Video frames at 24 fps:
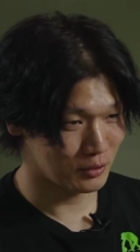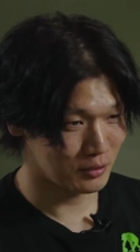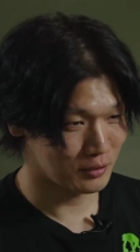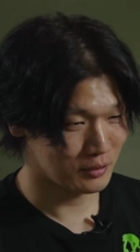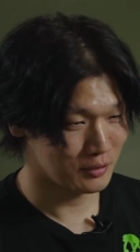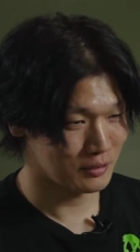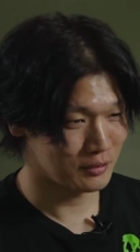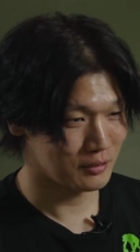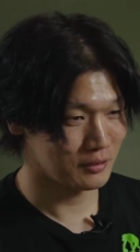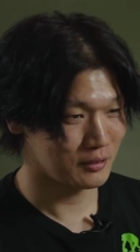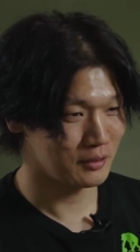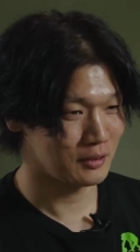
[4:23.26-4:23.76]
う
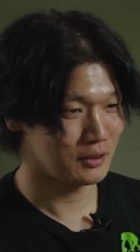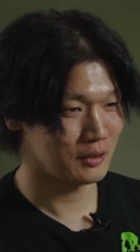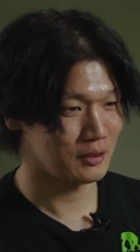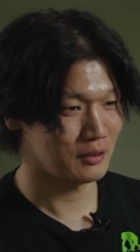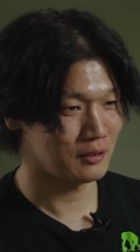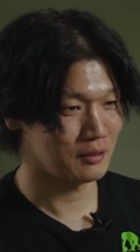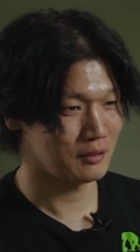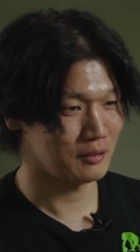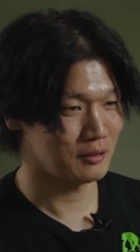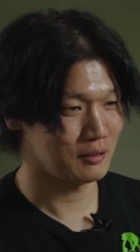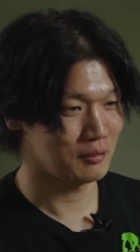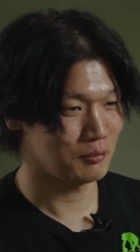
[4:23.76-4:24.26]

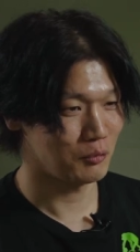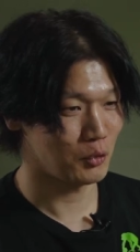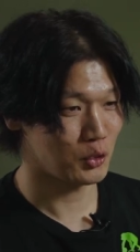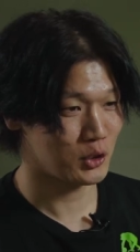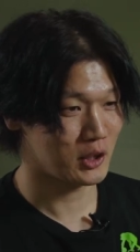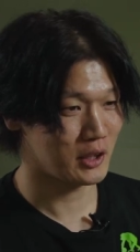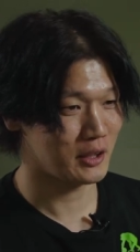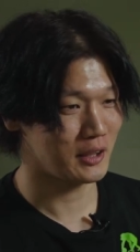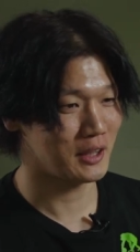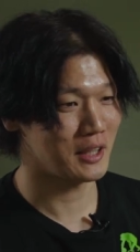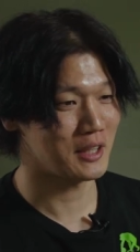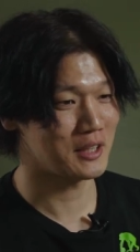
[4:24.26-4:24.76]
申し
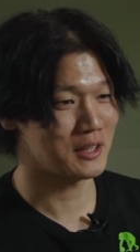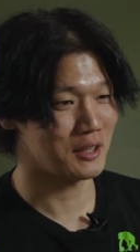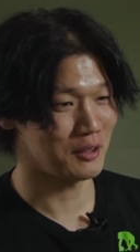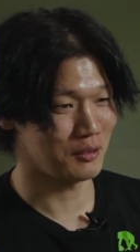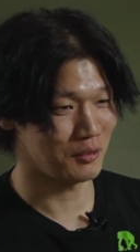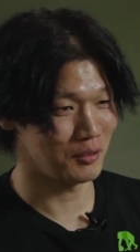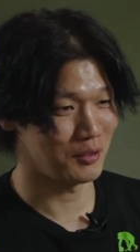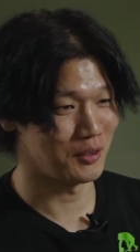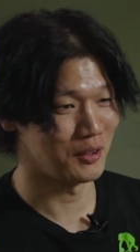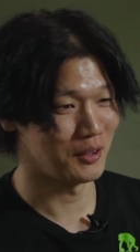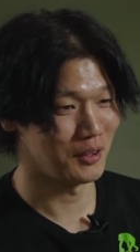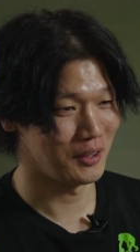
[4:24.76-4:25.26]
訳ないですけ
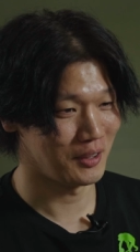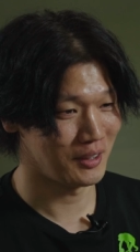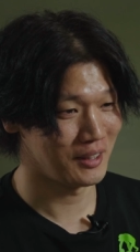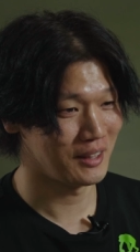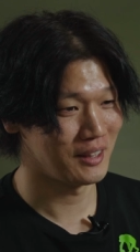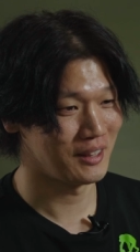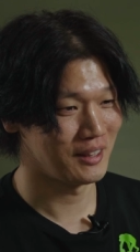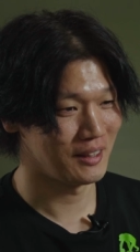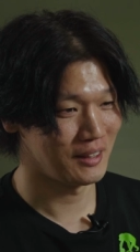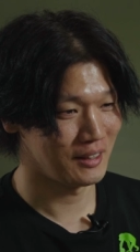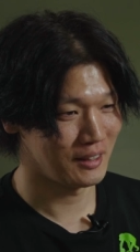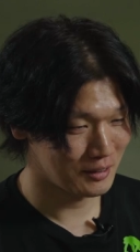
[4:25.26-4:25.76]
ど
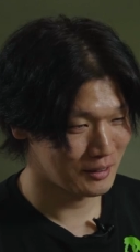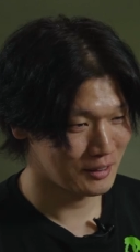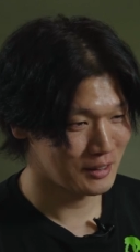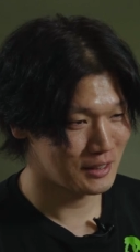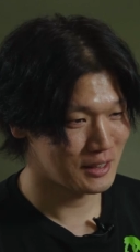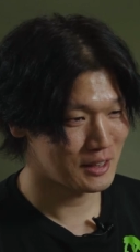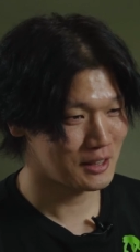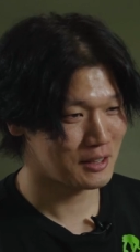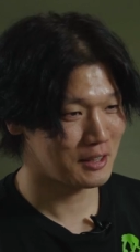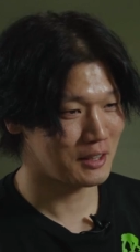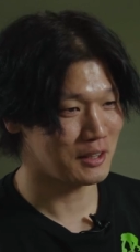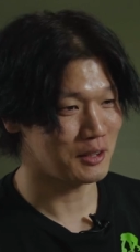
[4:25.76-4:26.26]

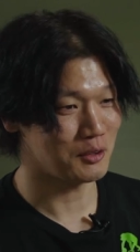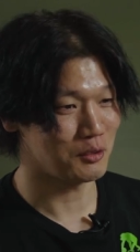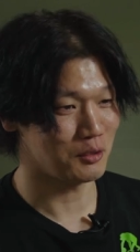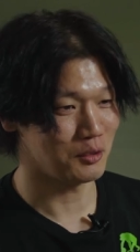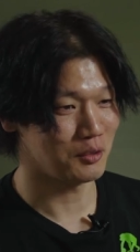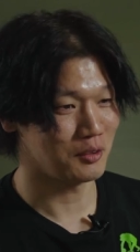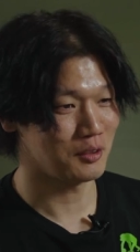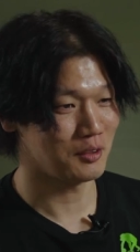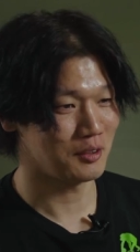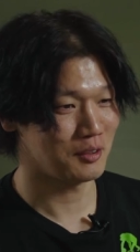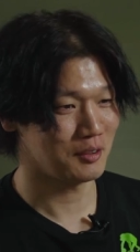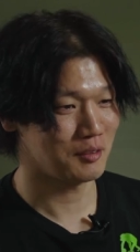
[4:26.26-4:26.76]
しっかりと
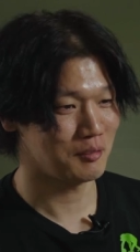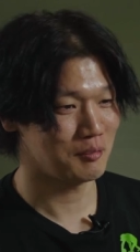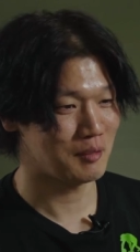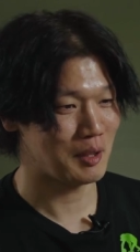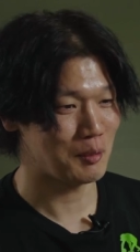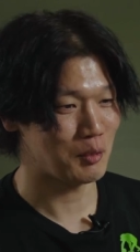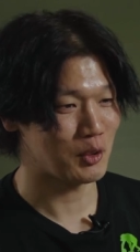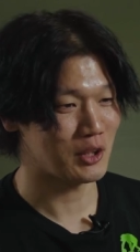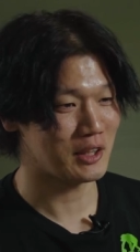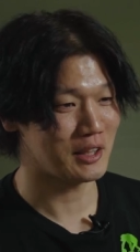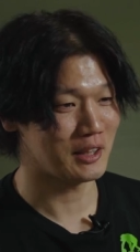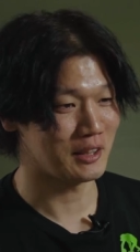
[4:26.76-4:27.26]

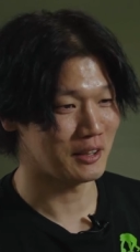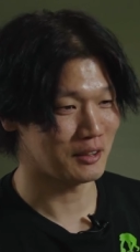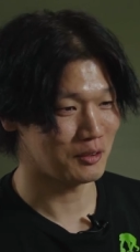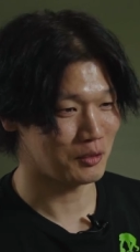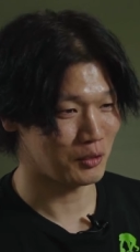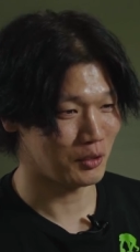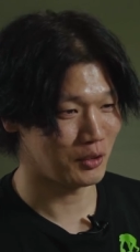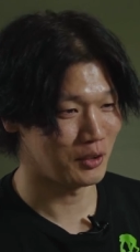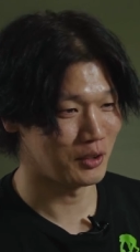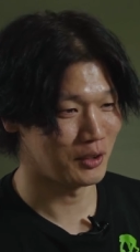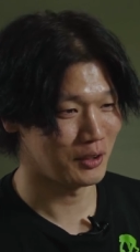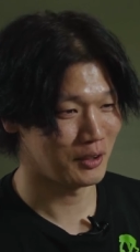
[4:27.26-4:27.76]
守りたいな
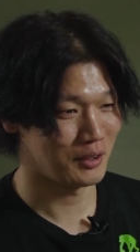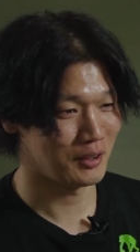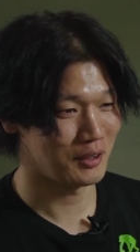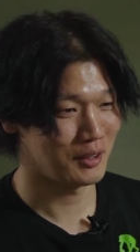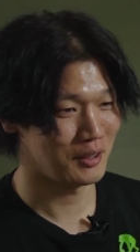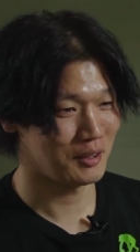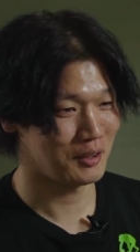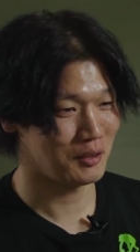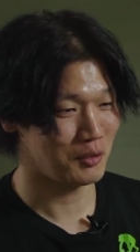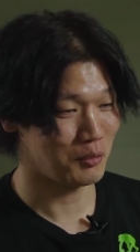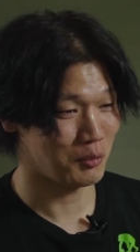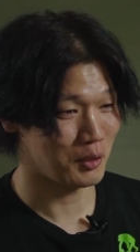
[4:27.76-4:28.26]
と
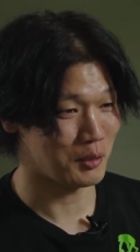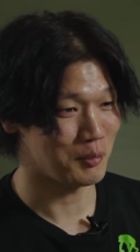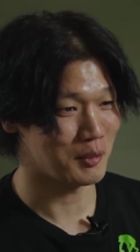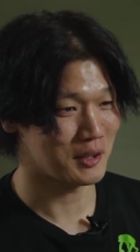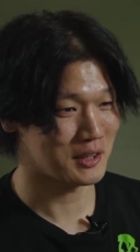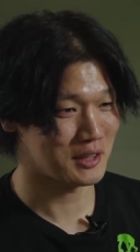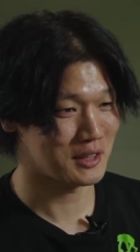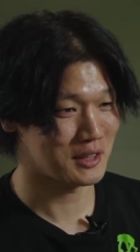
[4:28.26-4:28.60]
思いま